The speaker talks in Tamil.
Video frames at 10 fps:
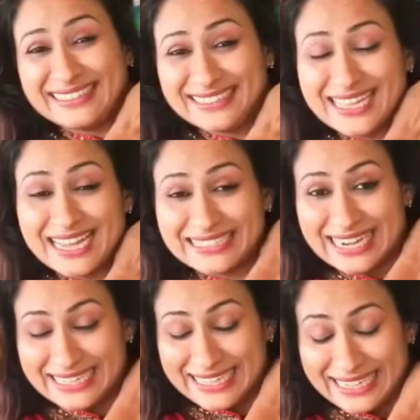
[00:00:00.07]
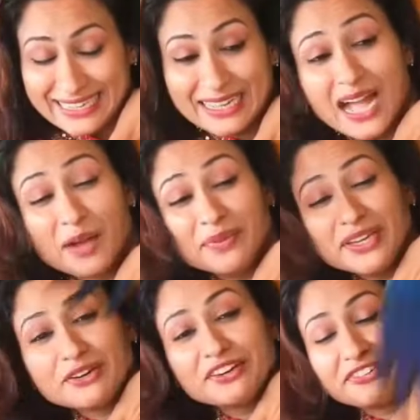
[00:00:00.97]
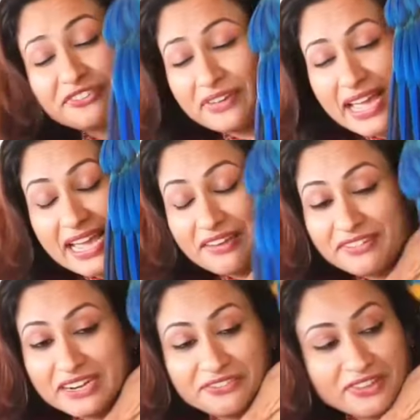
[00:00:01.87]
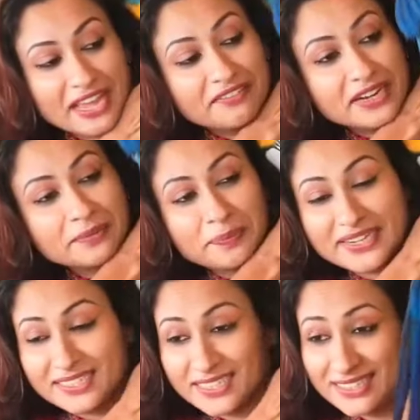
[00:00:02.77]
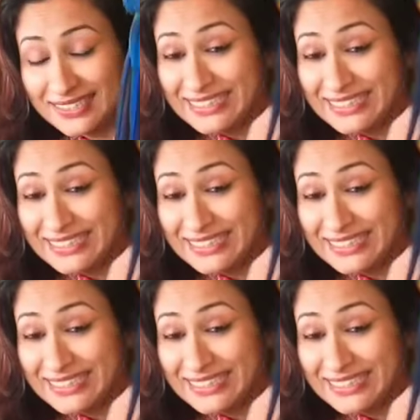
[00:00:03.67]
இதுதான் டெடி அமீரோட ஃபேவரட் ஃபேவரட் பெட்டு